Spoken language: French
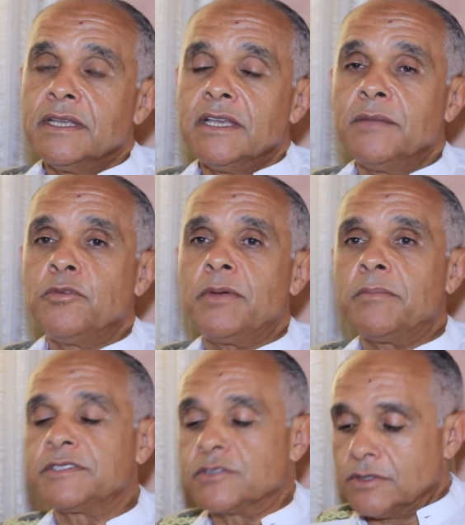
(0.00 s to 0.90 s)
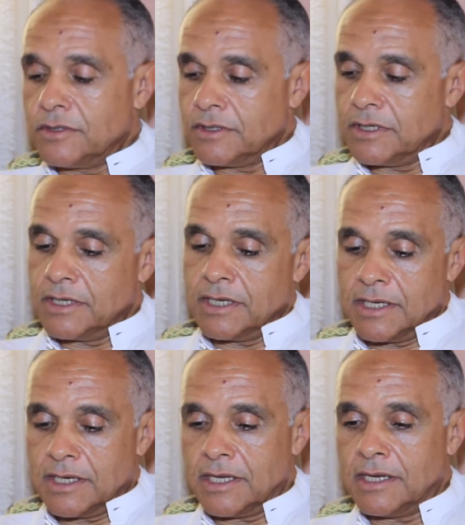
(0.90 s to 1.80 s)
Elle ne peut pas parce que
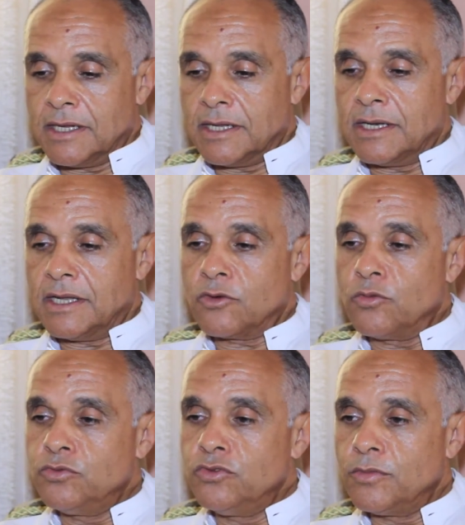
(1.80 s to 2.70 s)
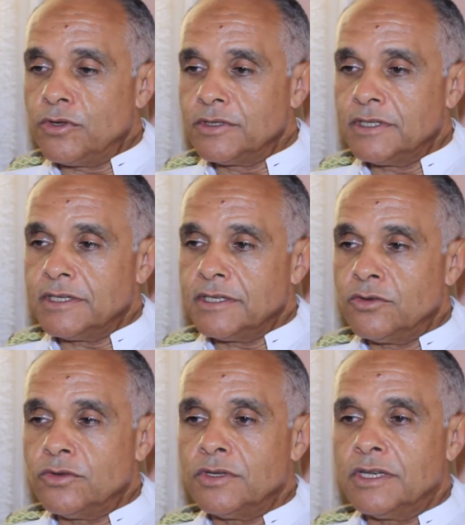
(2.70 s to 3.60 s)
la, la Coupe du Monde
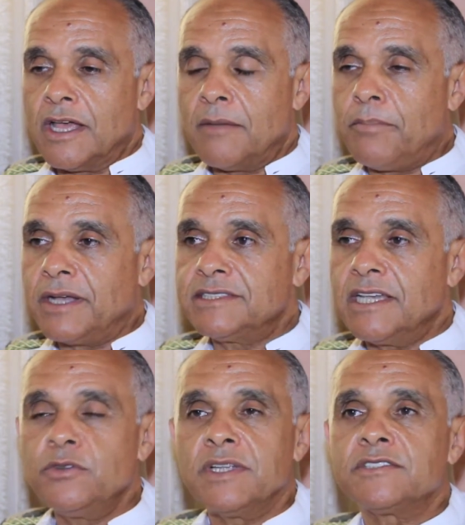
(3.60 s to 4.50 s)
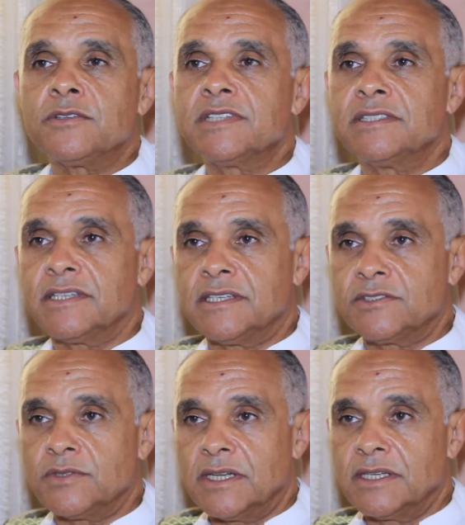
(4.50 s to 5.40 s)
appartient à une instance
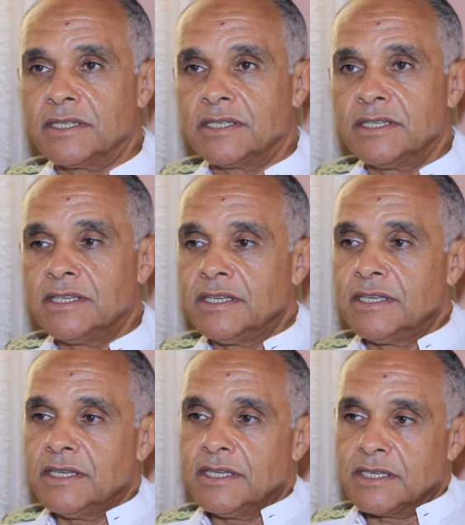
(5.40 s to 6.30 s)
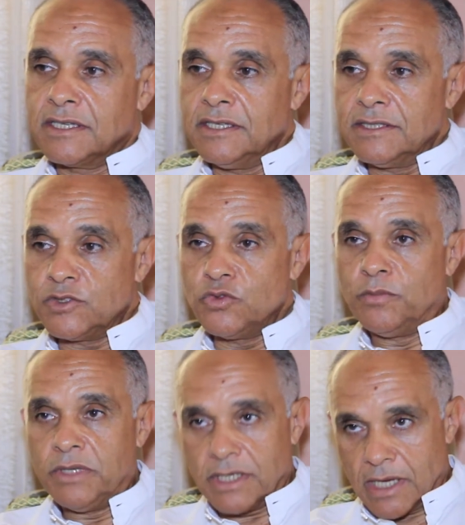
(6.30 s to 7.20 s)
internationale qui
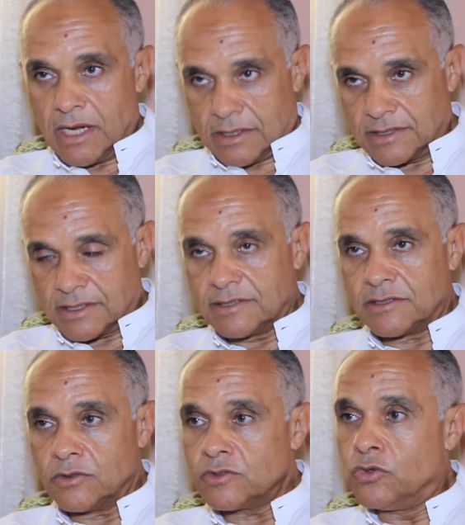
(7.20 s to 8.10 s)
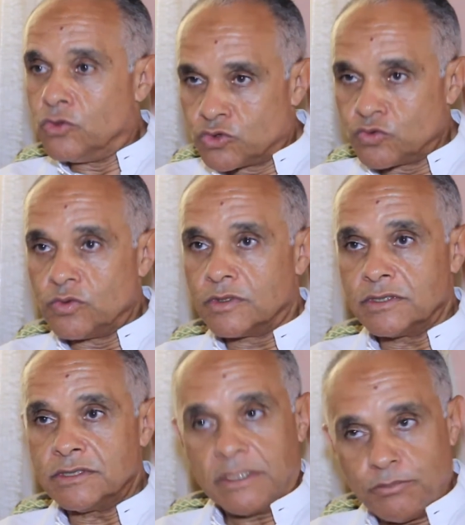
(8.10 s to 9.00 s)
subit, elle, cette instance, le joug
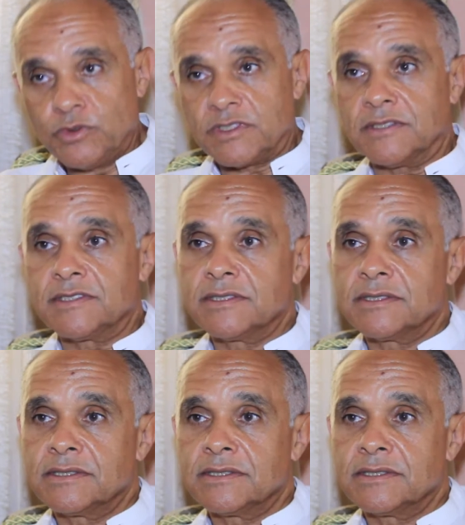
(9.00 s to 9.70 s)
des puissances